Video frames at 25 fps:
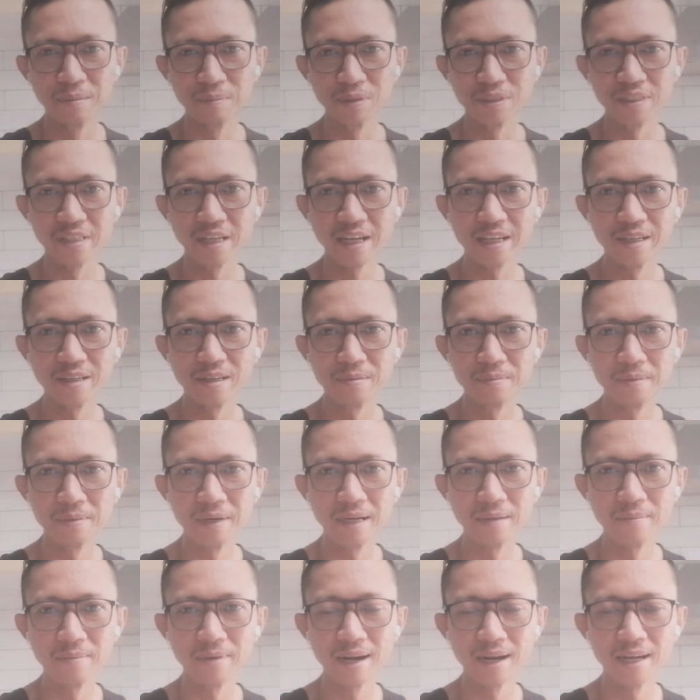Kumusta kayo
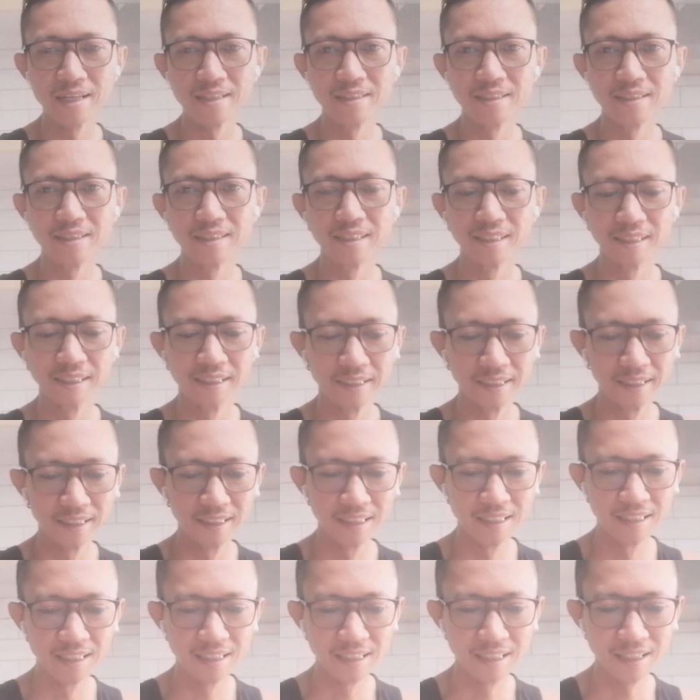mga brads?
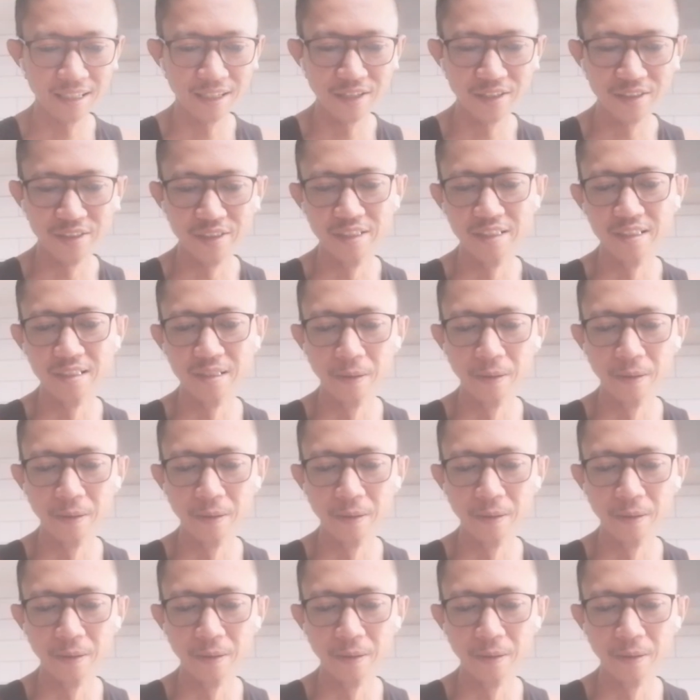Yan.